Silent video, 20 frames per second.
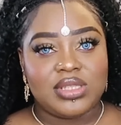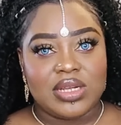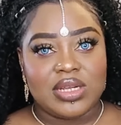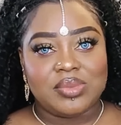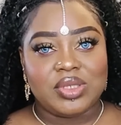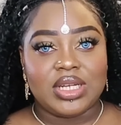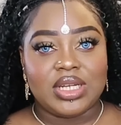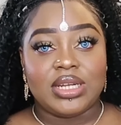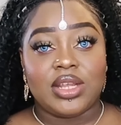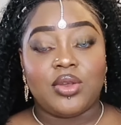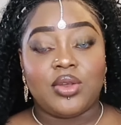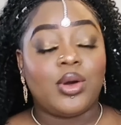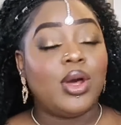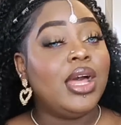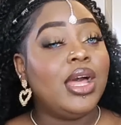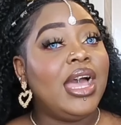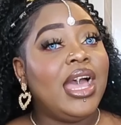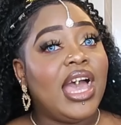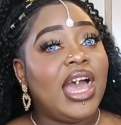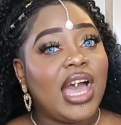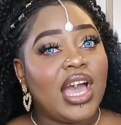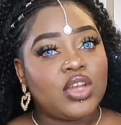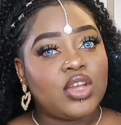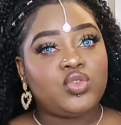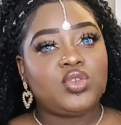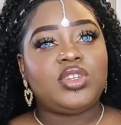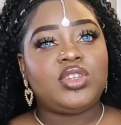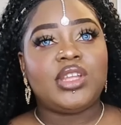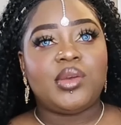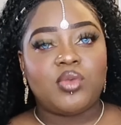Snapchat d'ailleurs.
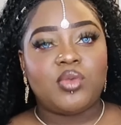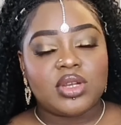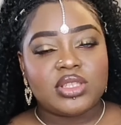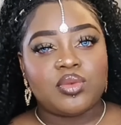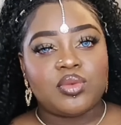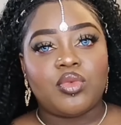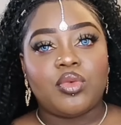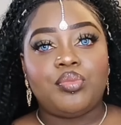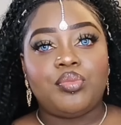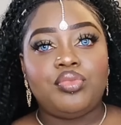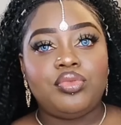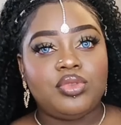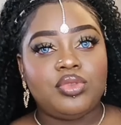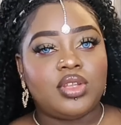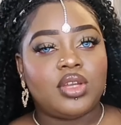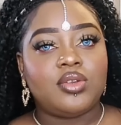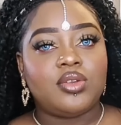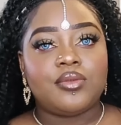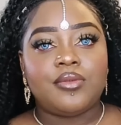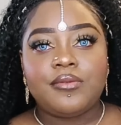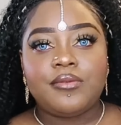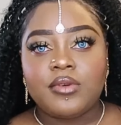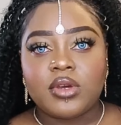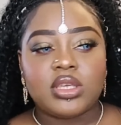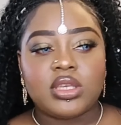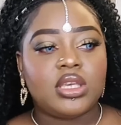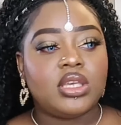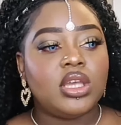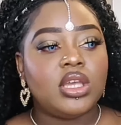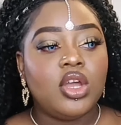Ajoutez-moi, sur mon
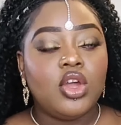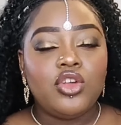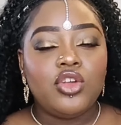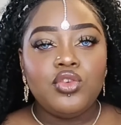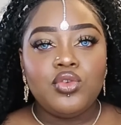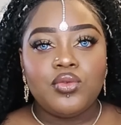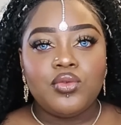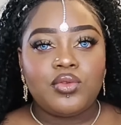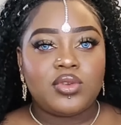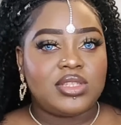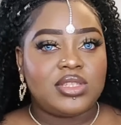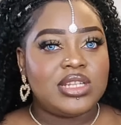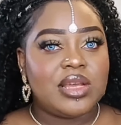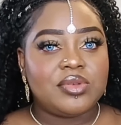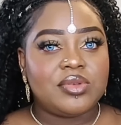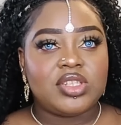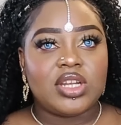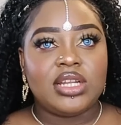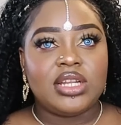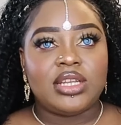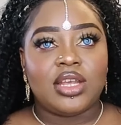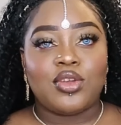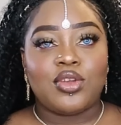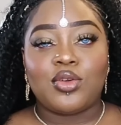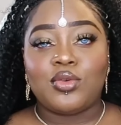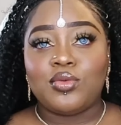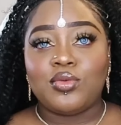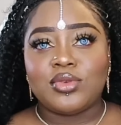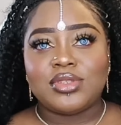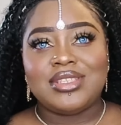fucking nouveau Snapchat.
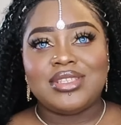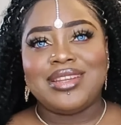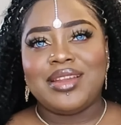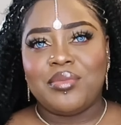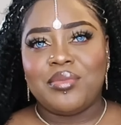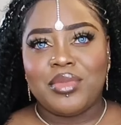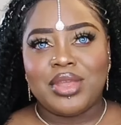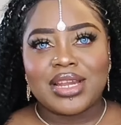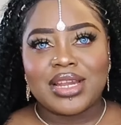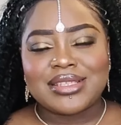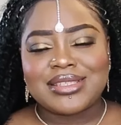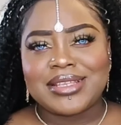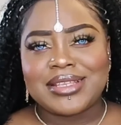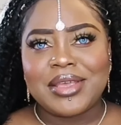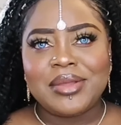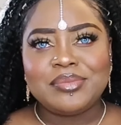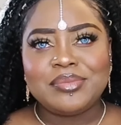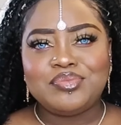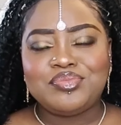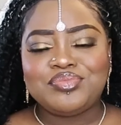D'ailleurs, lui aussi, il est menacé.